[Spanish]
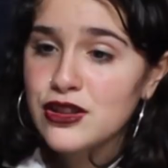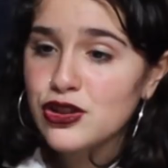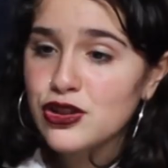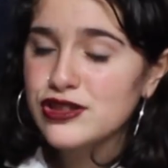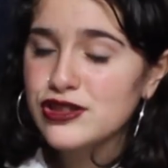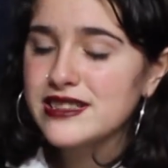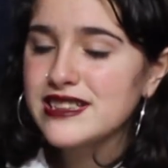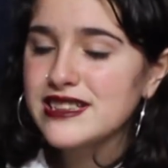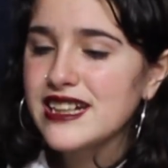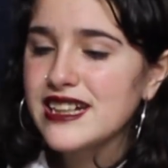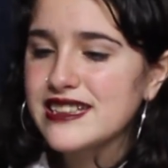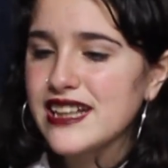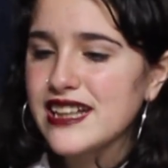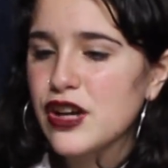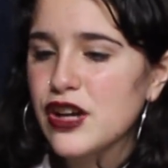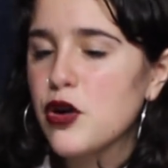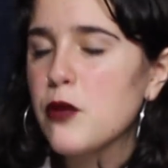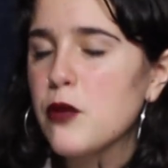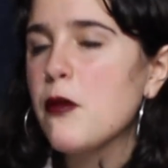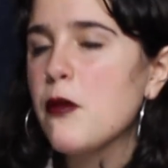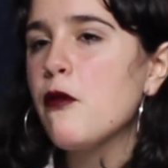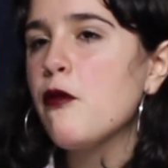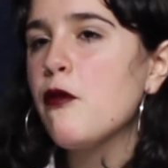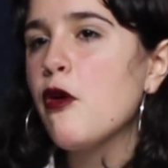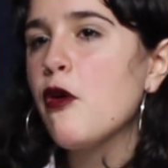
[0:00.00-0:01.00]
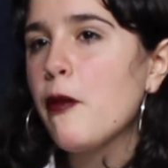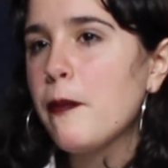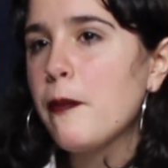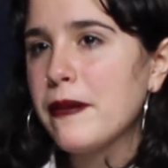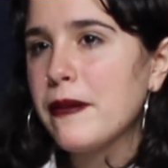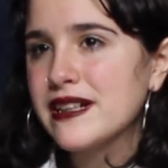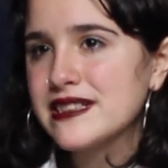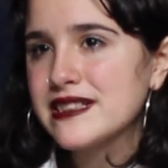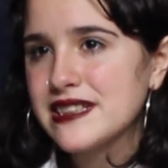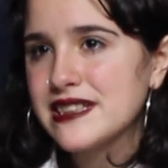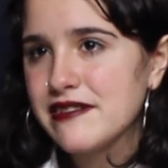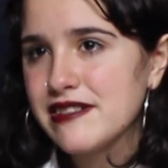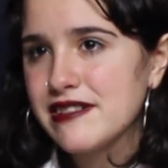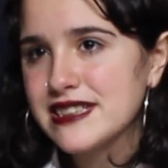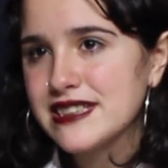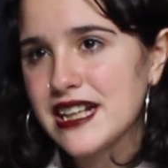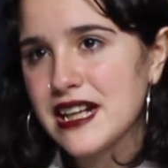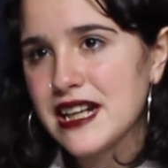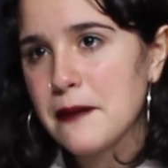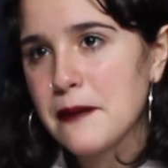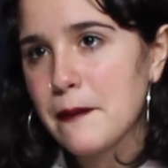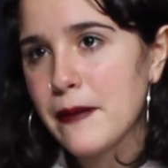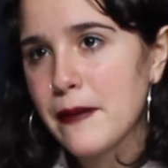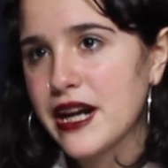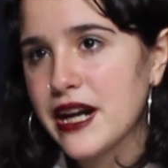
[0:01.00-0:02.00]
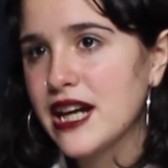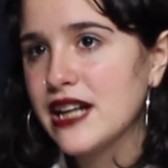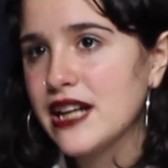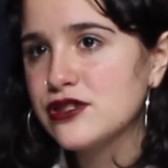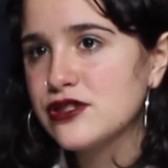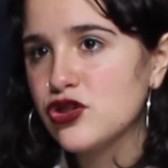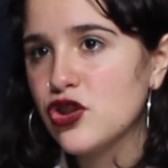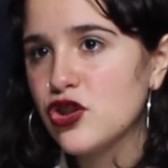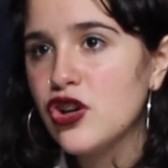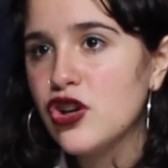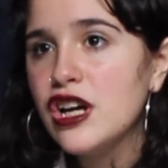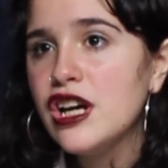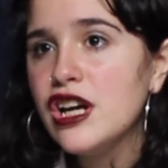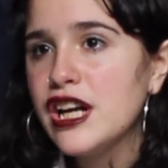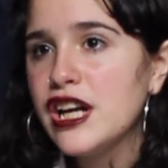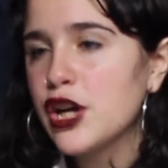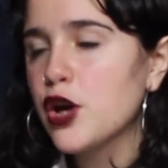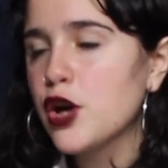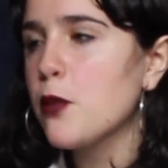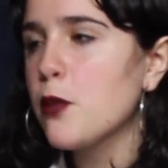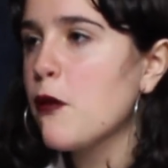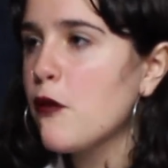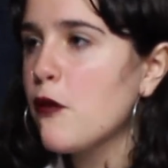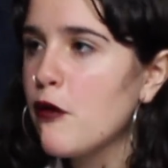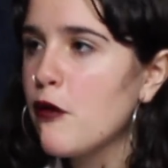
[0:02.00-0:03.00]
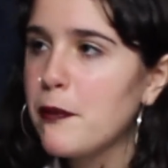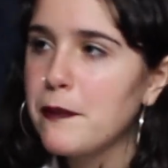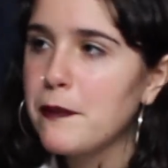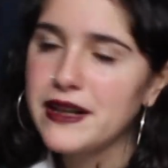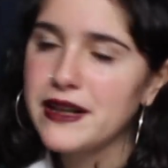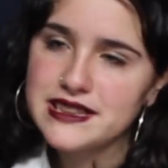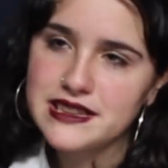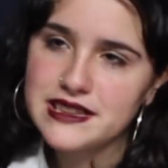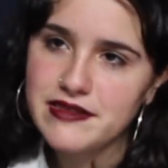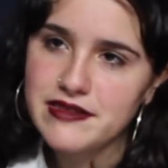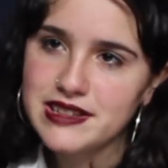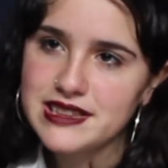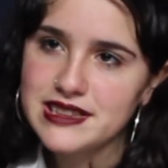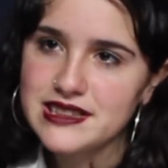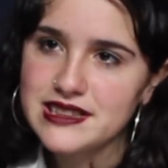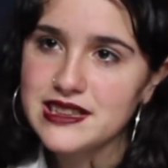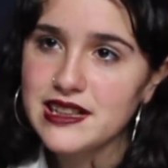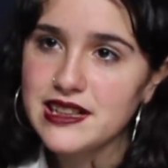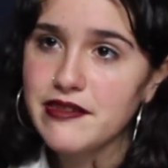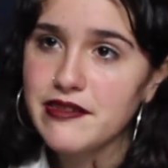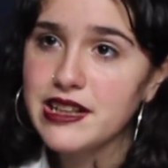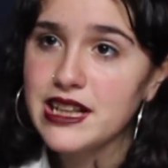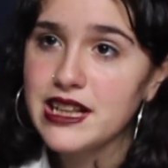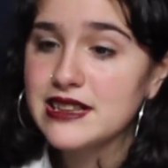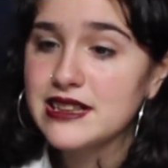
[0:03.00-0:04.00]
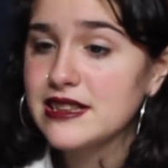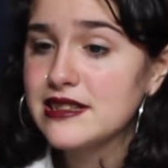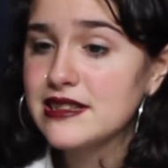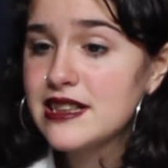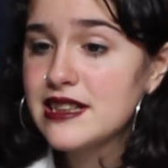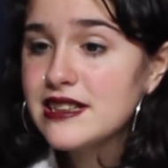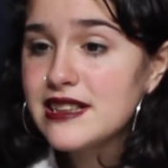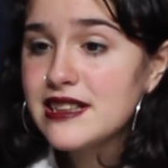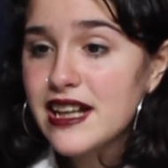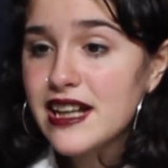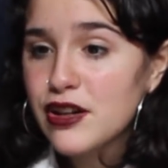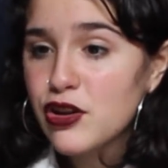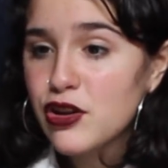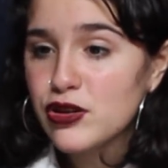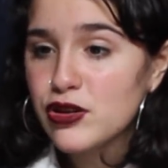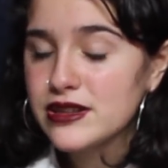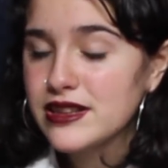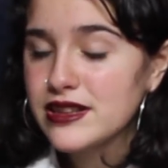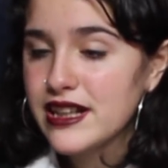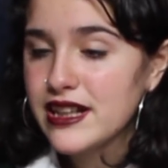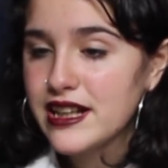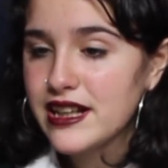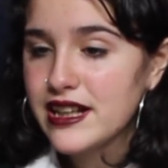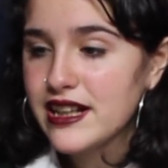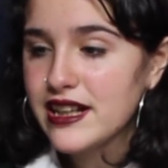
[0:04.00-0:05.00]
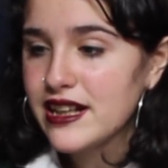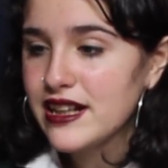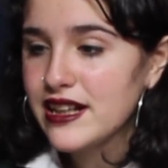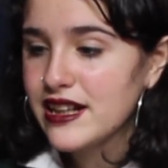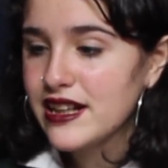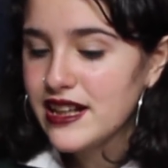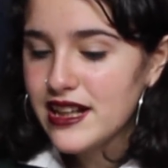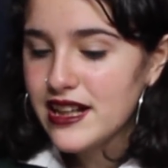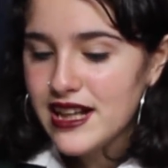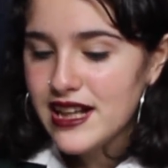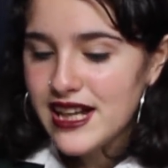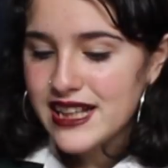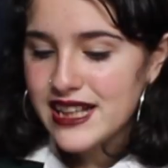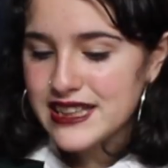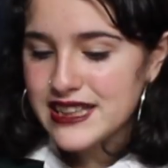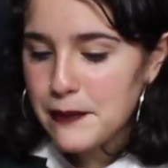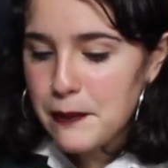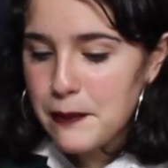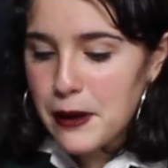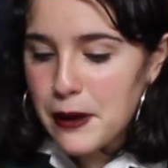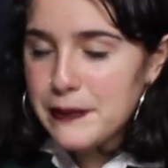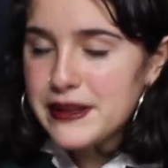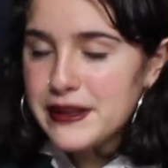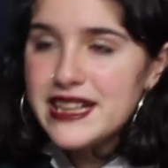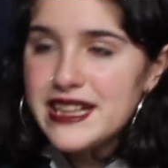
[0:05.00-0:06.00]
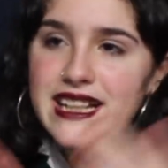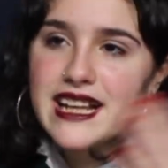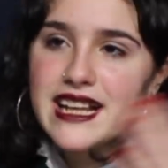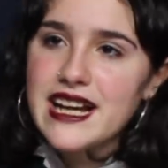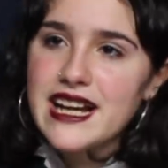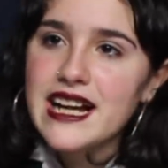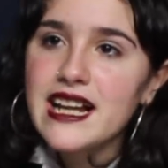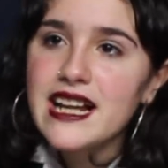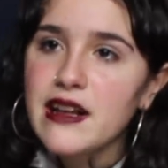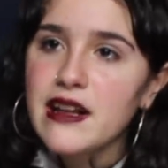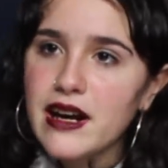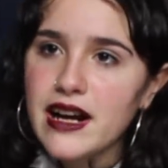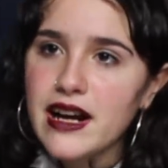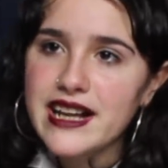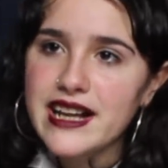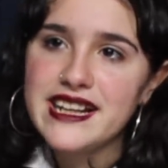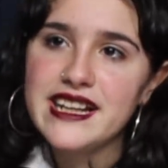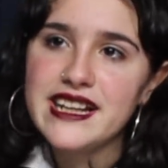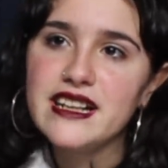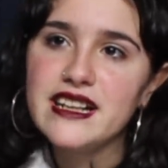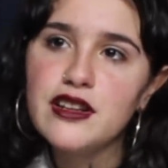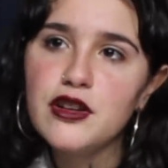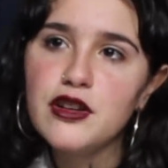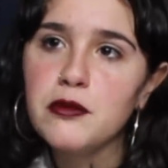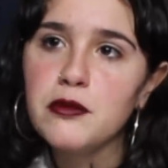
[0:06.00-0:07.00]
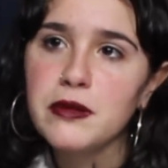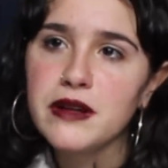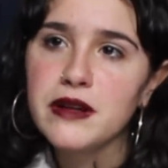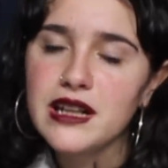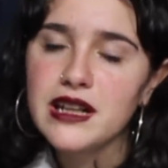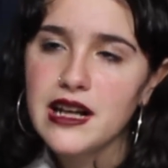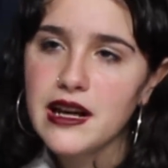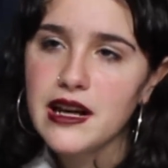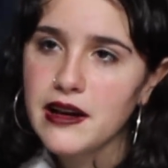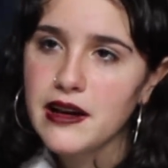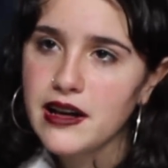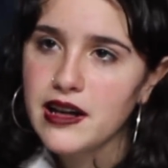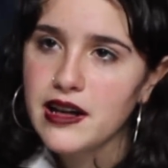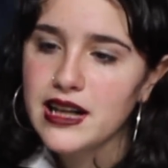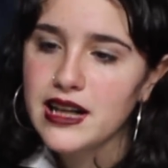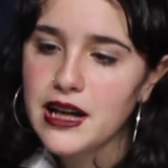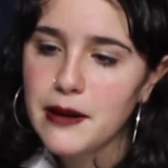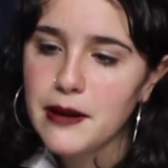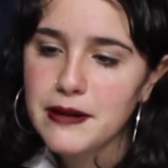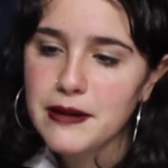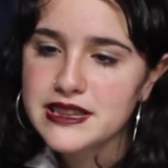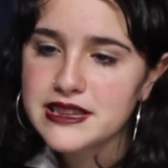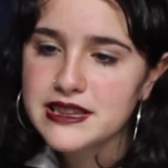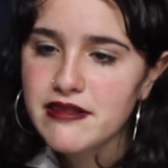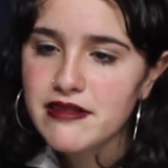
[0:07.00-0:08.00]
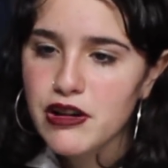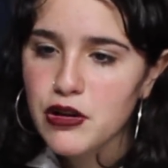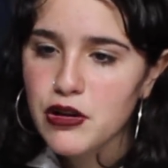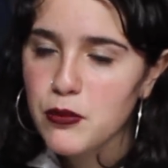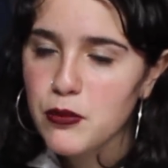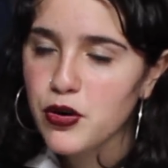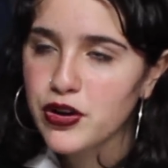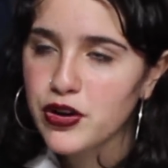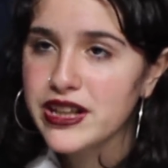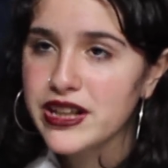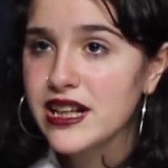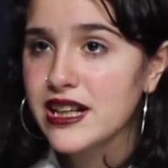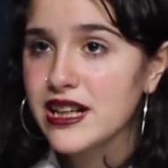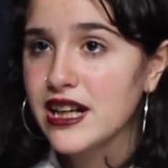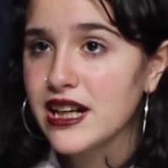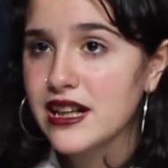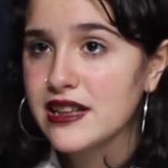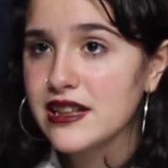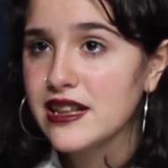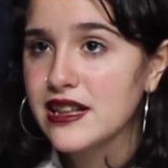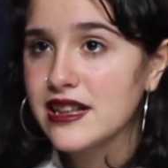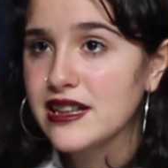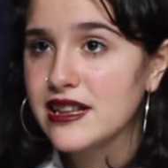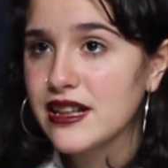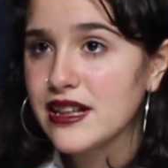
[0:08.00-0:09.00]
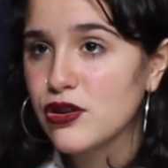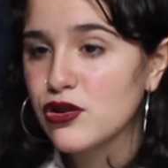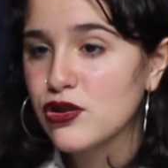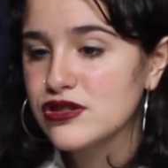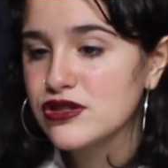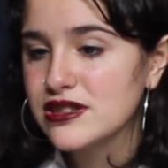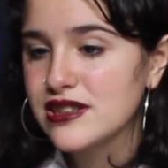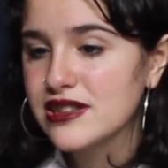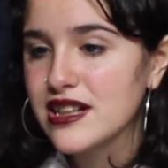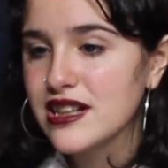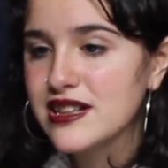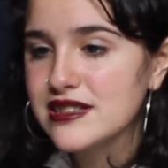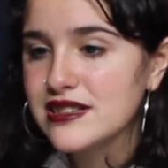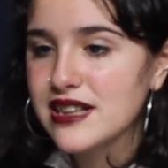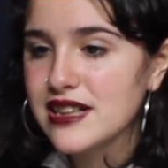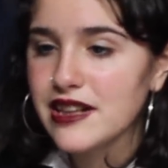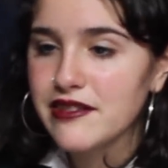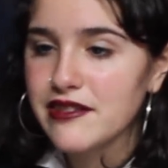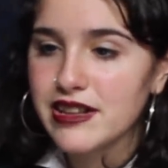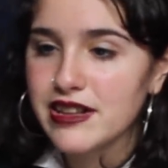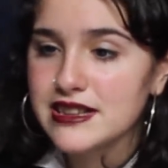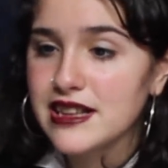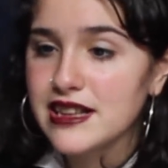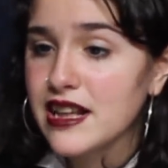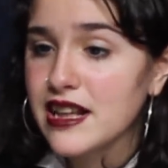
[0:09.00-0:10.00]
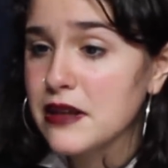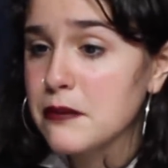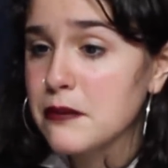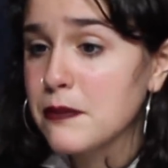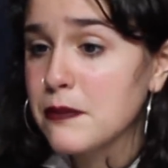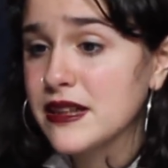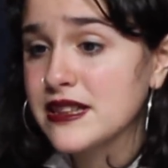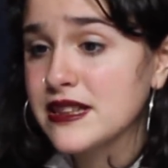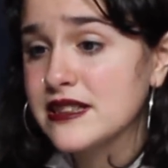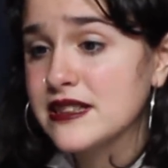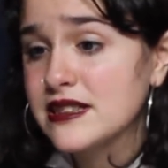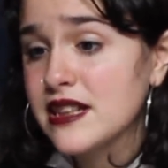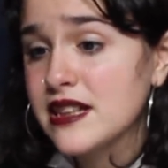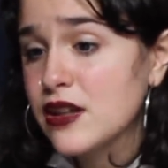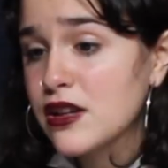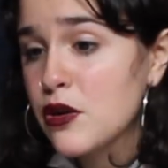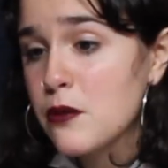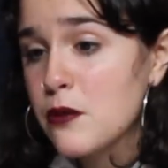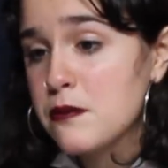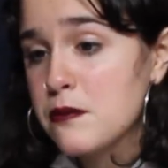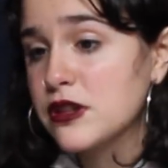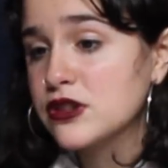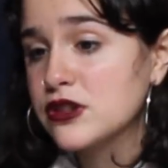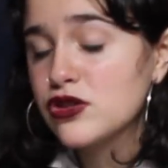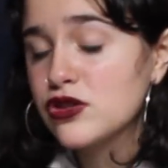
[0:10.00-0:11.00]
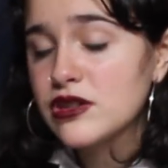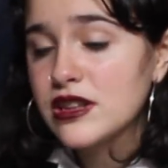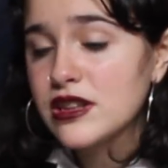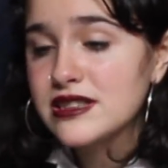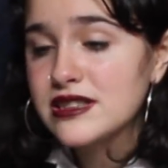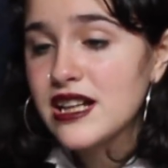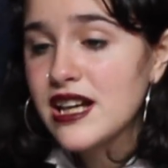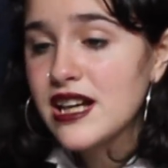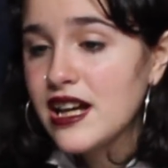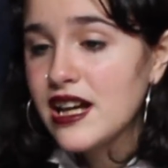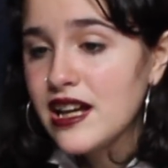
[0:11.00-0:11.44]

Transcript: No se trata de cómo vos percibís el embarazo, cómo vos percibís esa vida, se trata de, permitir que cada quien la, perciba como quiera, de, conceder esa libertad, de empatizar con personas